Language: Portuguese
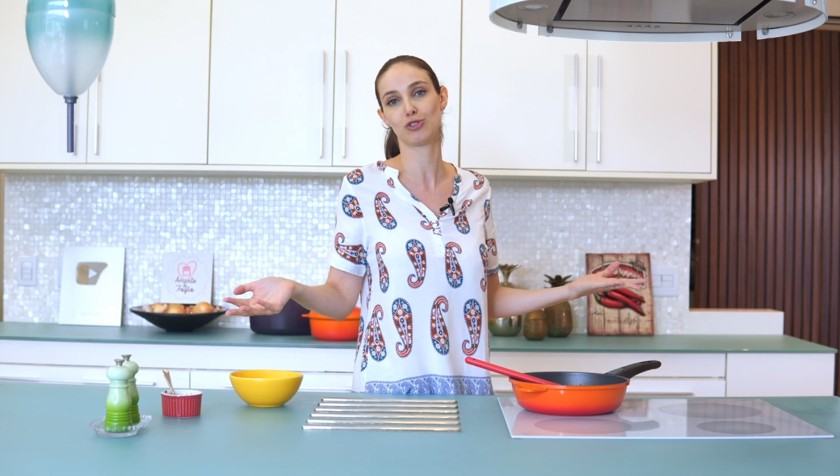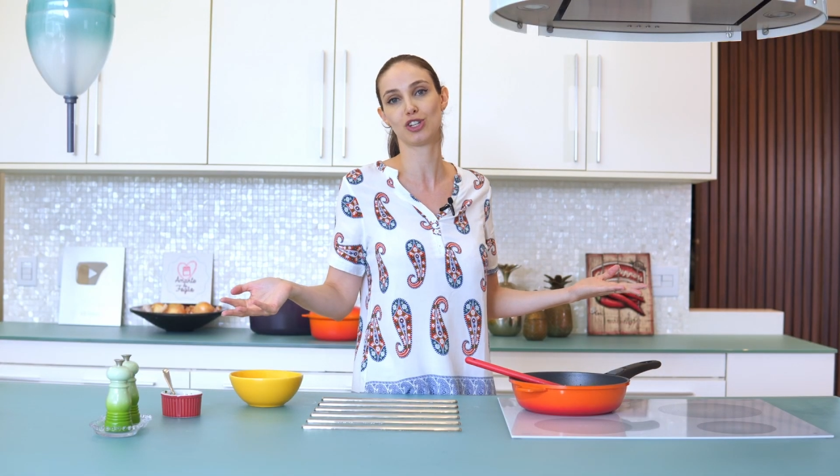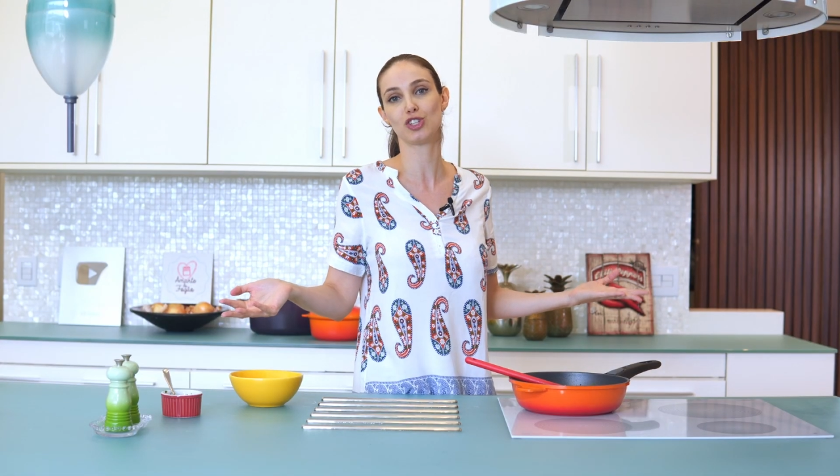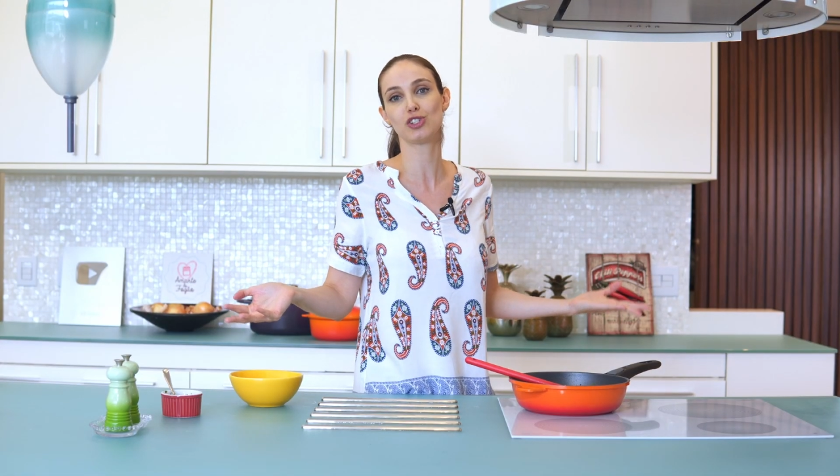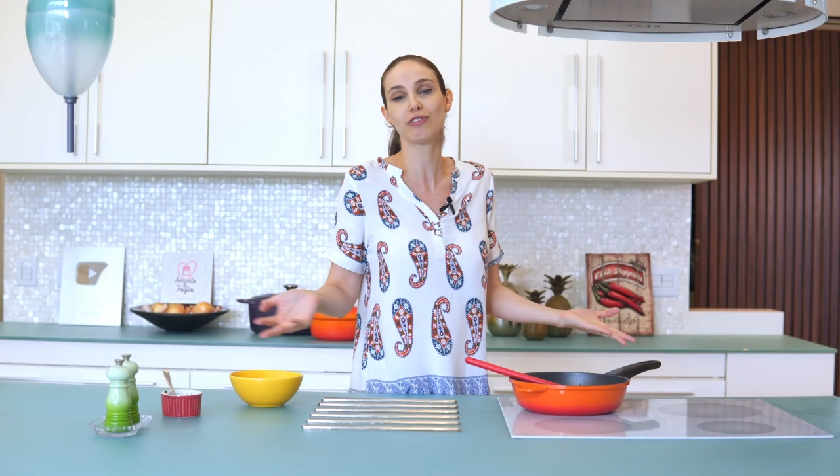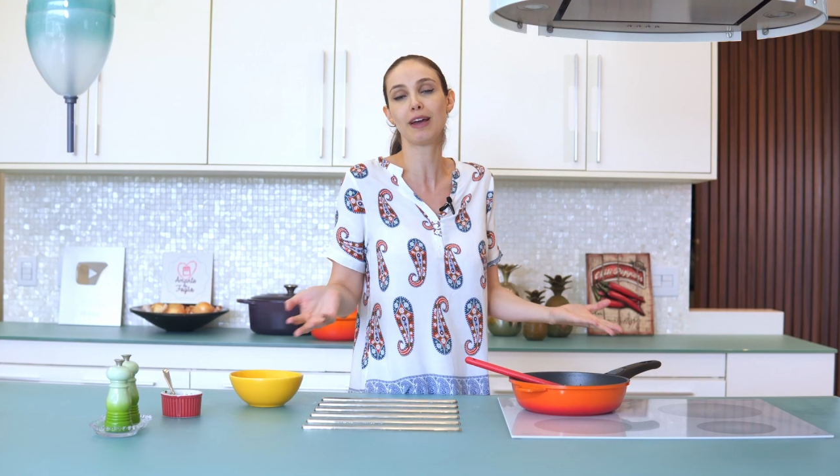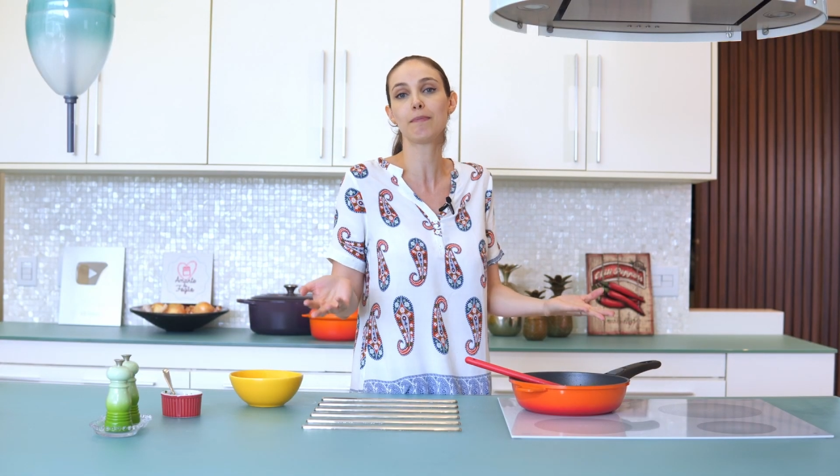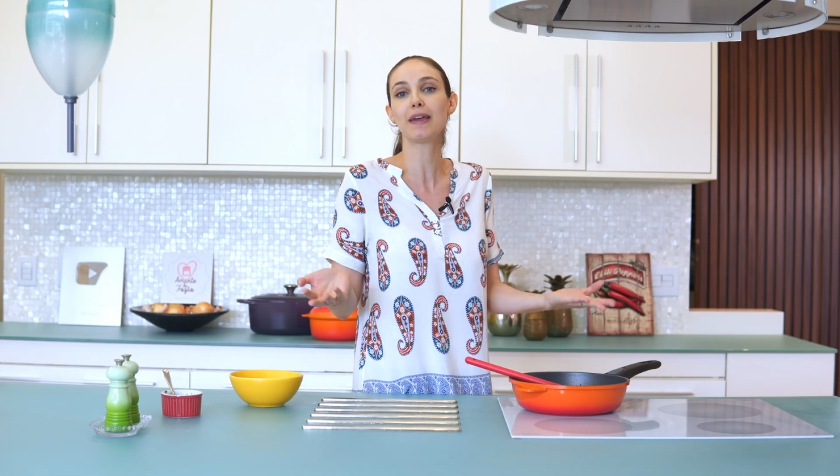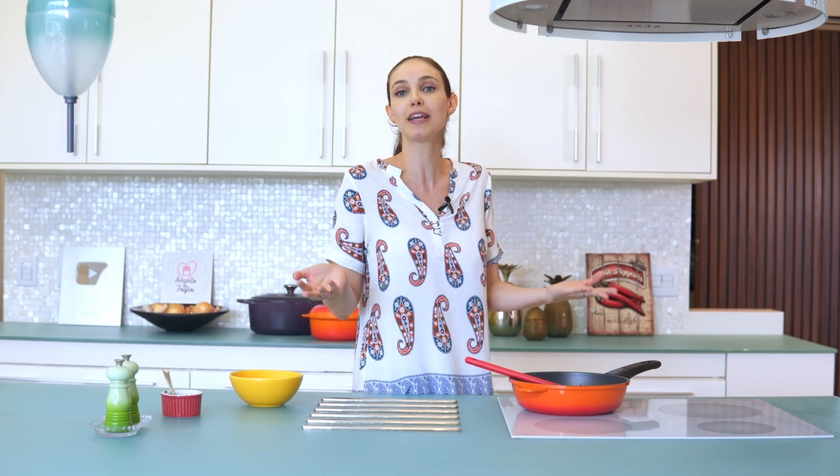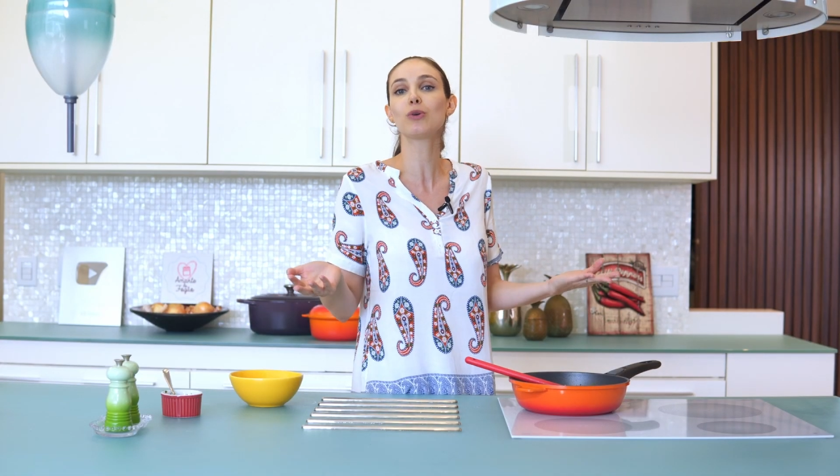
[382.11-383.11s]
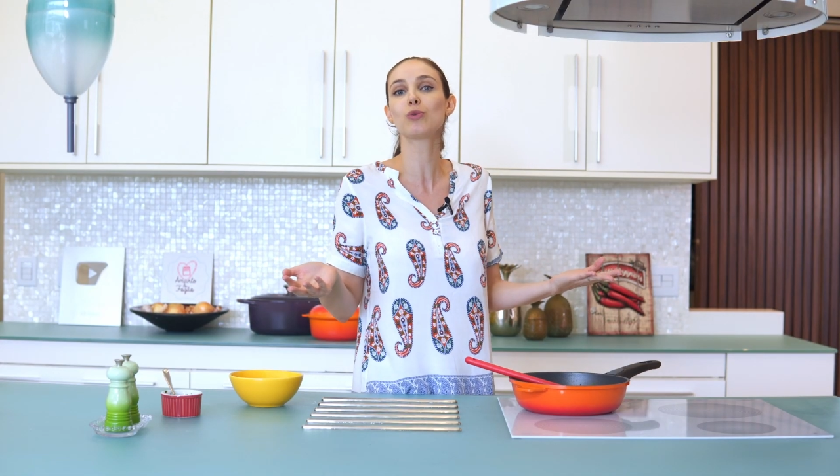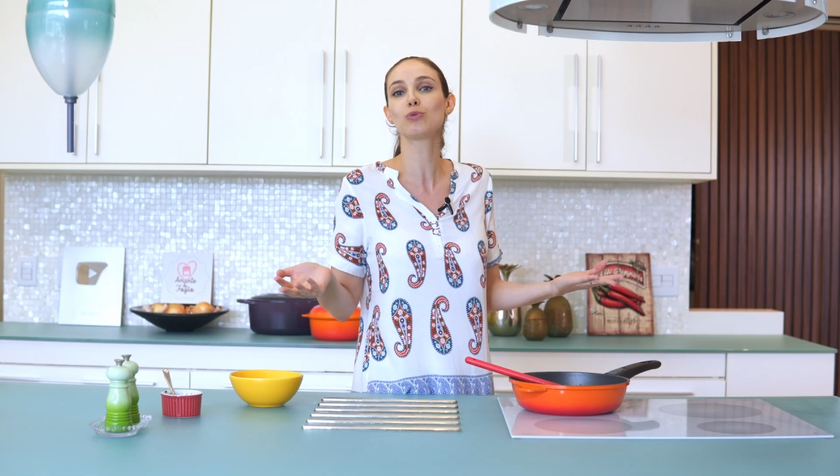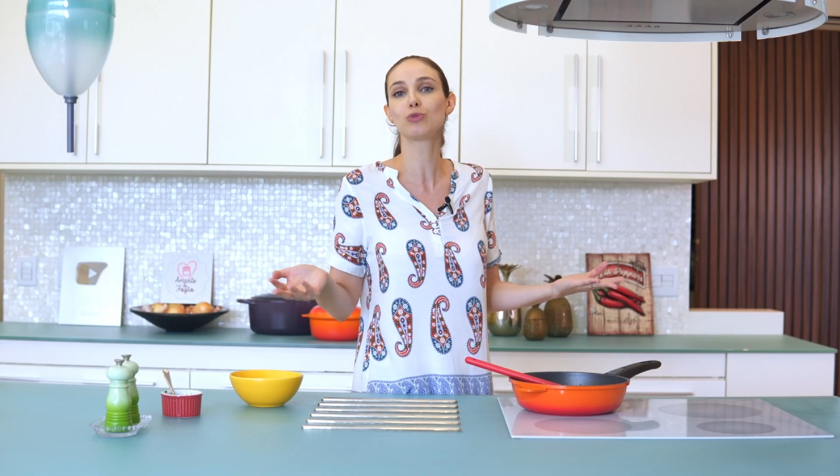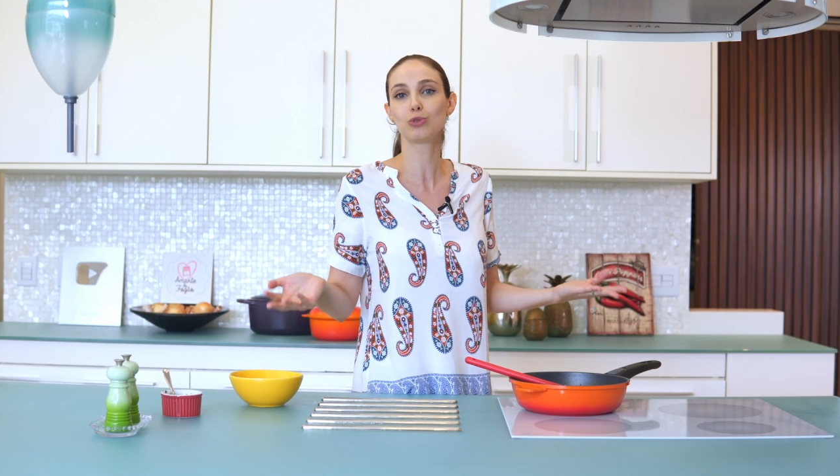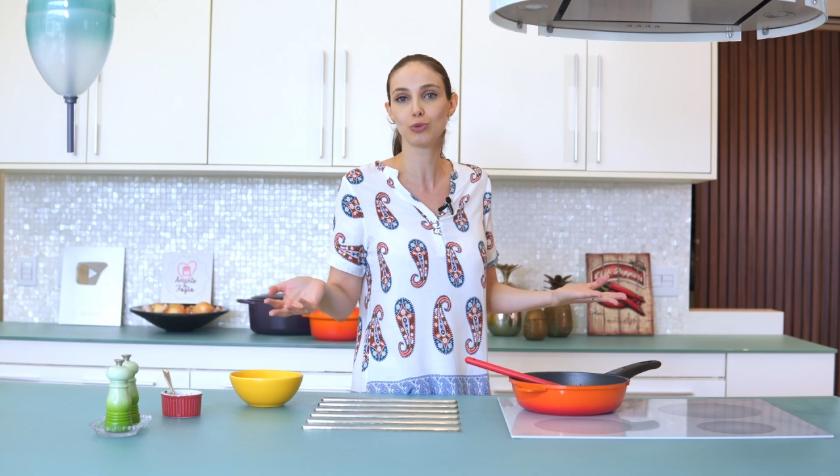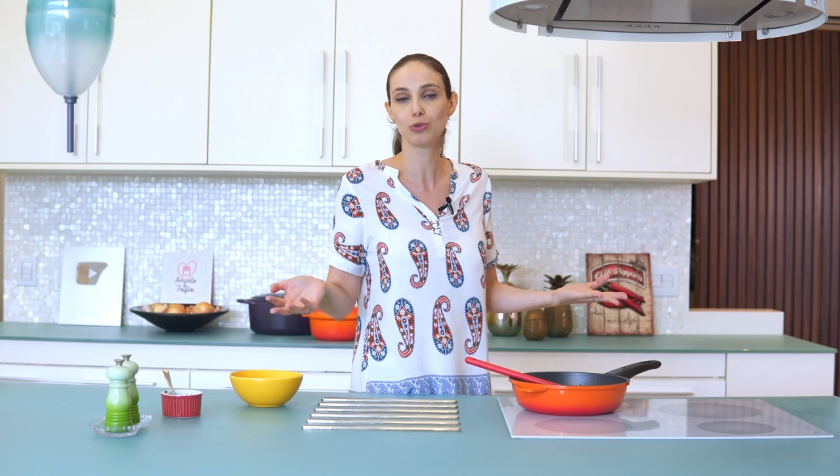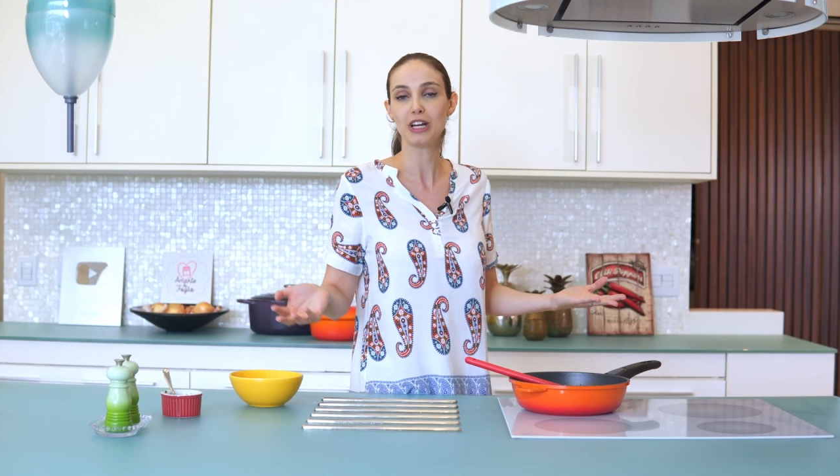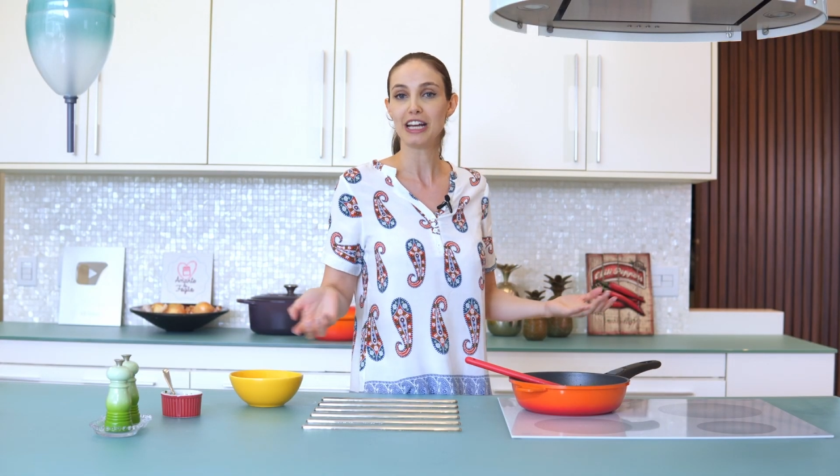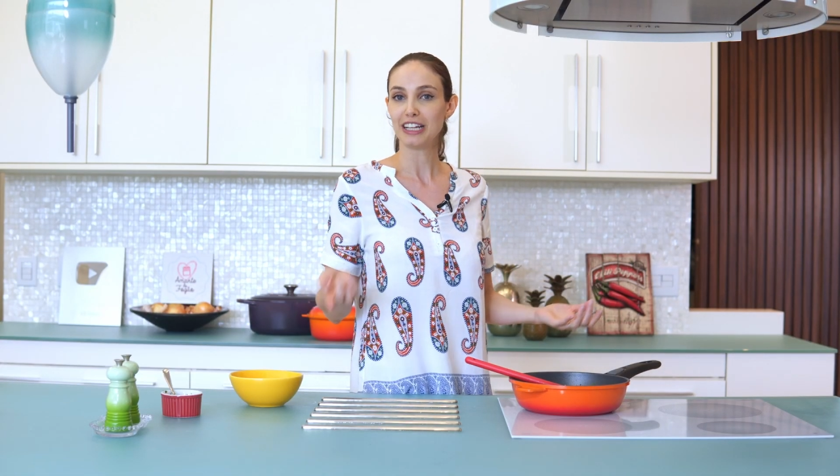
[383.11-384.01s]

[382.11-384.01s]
gente, e vai bem com tudo.